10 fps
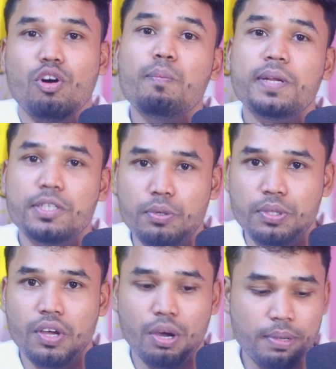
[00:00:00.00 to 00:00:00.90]
কমপ্লিট
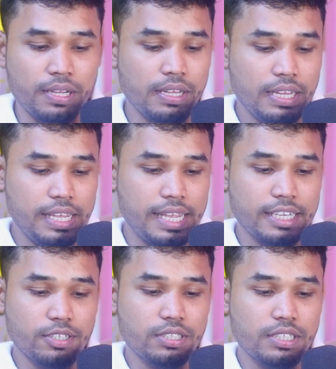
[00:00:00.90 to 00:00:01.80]
করতে হবে
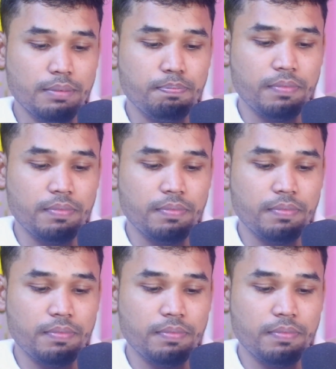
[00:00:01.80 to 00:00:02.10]
এখানে হচ্ছে